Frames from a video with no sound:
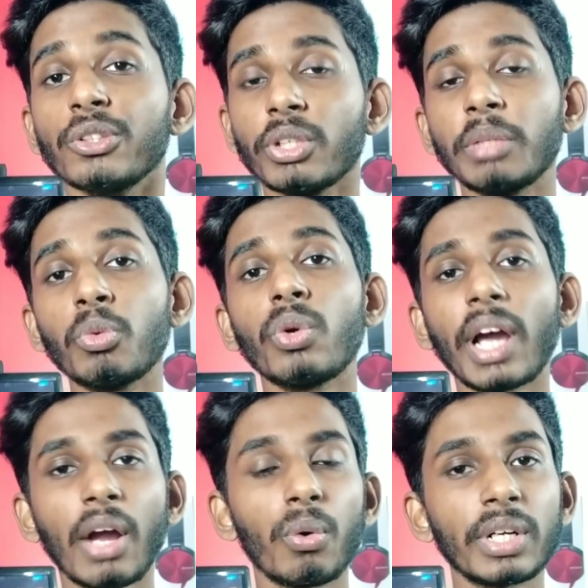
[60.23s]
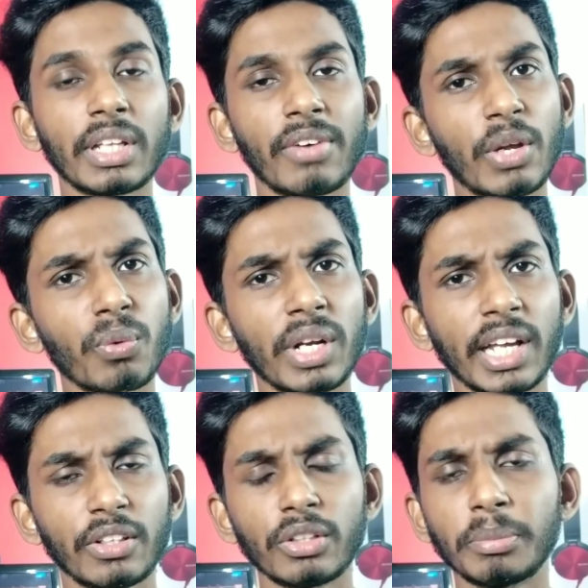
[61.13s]
ஸோ இந்த மூணு அக்கௌண்ட் தவிர
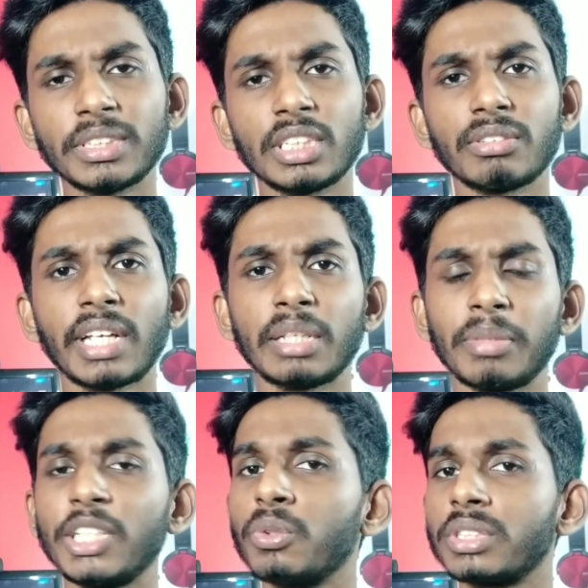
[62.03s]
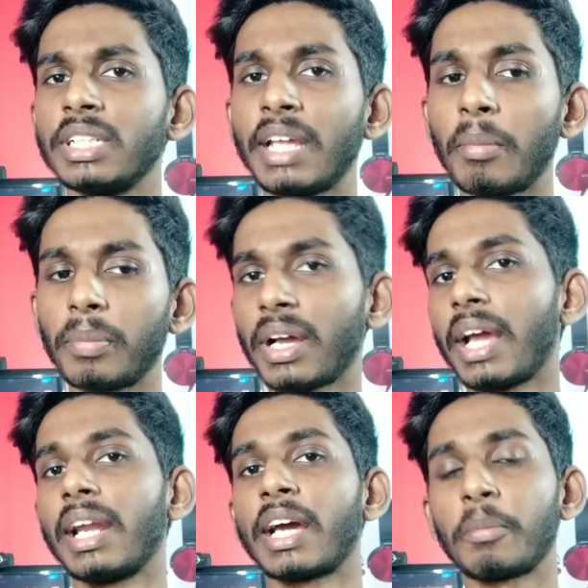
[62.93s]
உங்களுக்கு ஏதாவது மெசேஜ் வந்தால் இந்த மாதிரி யூஎஸ்டிடி அம்புங்க
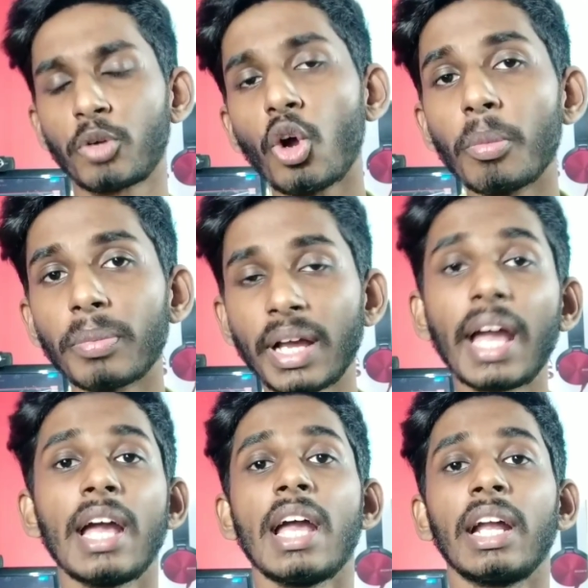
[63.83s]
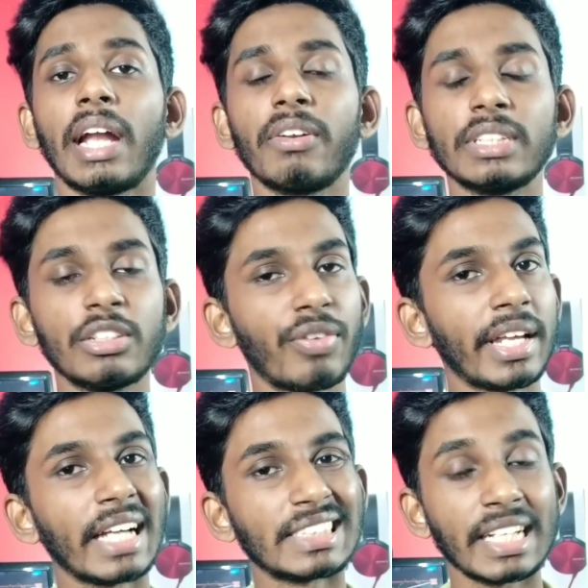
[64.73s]
இல்லை கிரிப்டோ அம்புங்க நான் வந்து
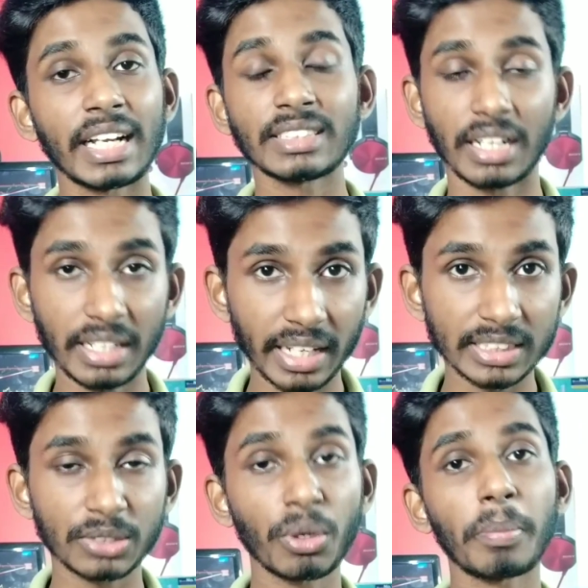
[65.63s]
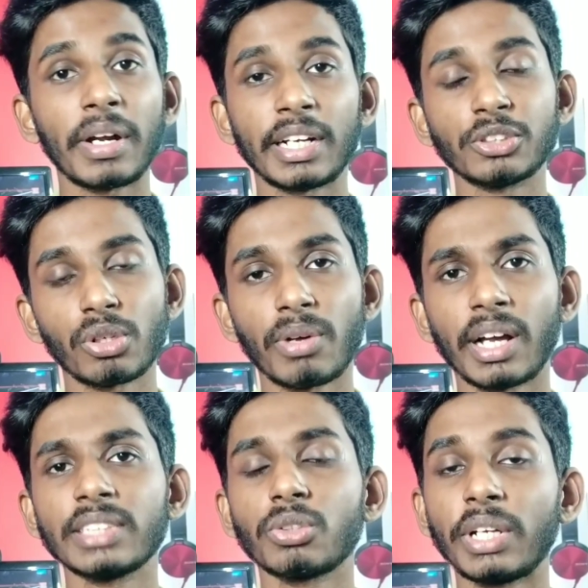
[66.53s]
ஃபைவ் எக்ஸ் டென் எக்ஸ் ஹண்ட்ரட் எக்ஸ் கூட பண்ணுறேன்னு
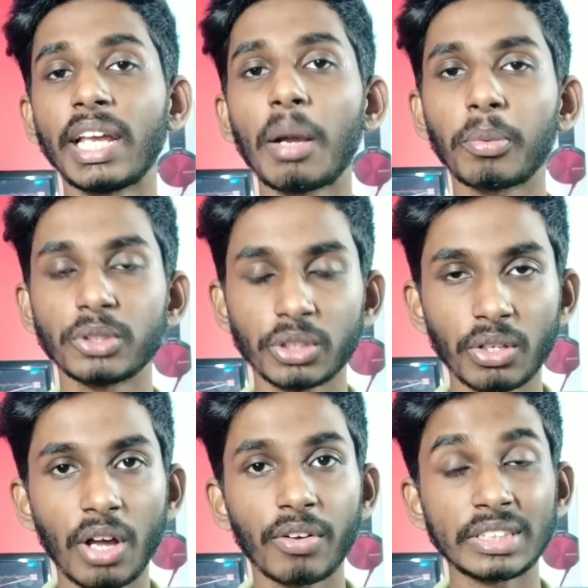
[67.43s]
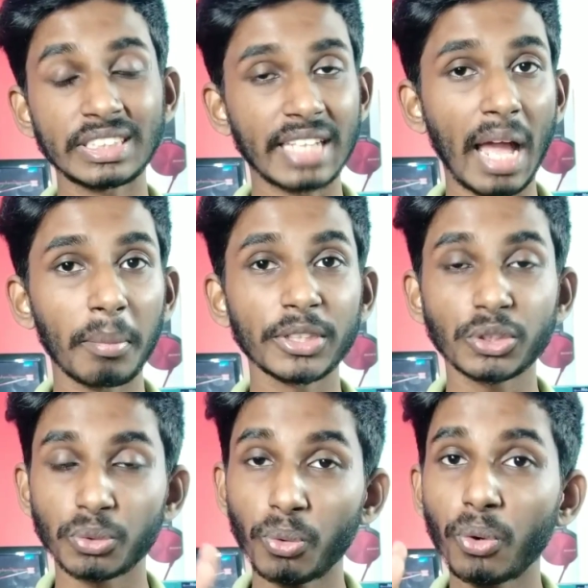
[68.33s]
சொல்லுவாங்க ஸோ நீங்கள் புரிஞ்சுக்கணும் அவங்க அந்த
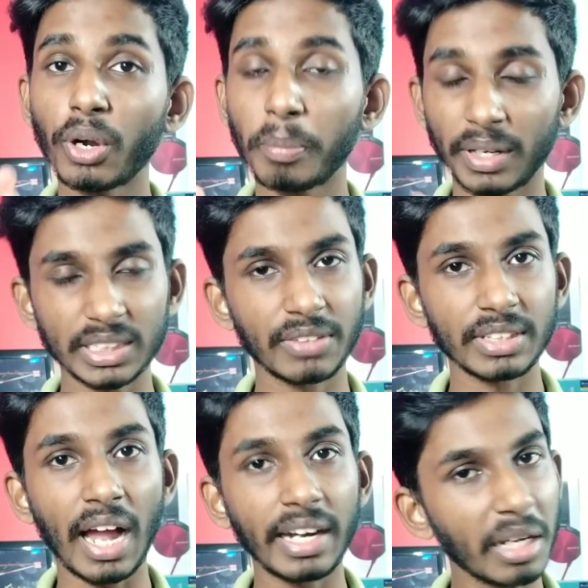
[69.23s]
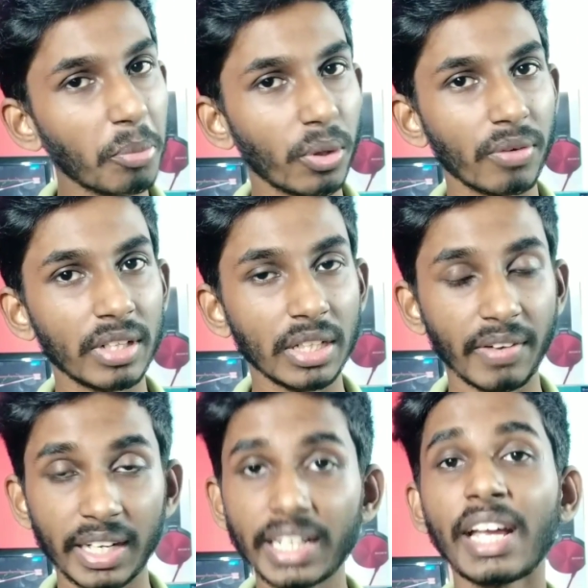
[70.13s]
ஸ்கேமர்ஸ் உங்களோட பணத்தை வந்து ஆட்டிய போட
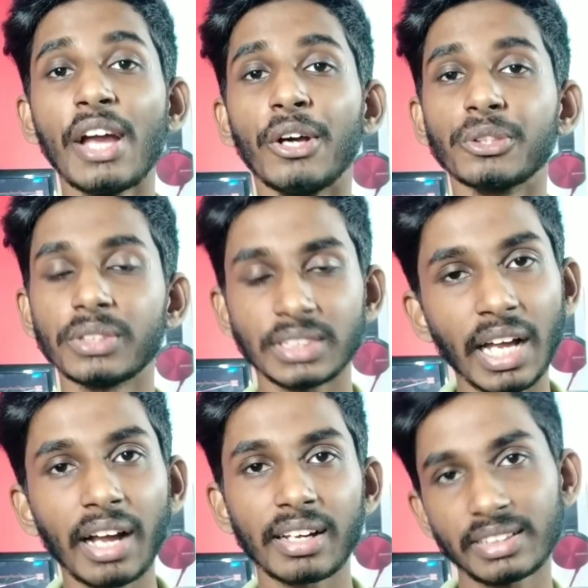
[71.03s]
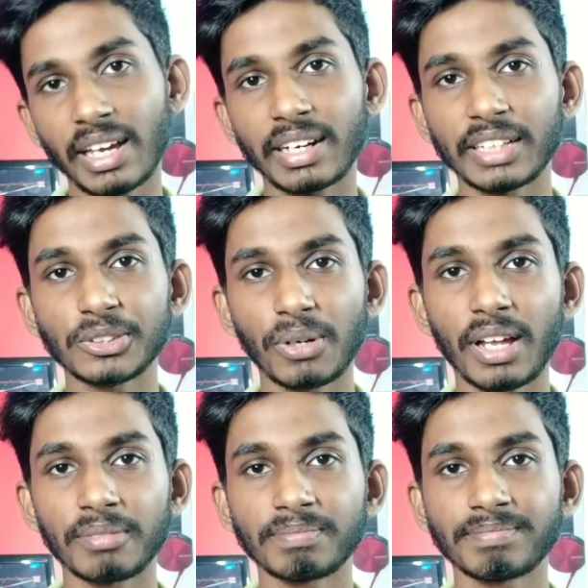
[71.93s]
வந்தவங்கட்டு ஸோ ஜாக்கிரதையாக இருங்கன்னு சொல்லலாம்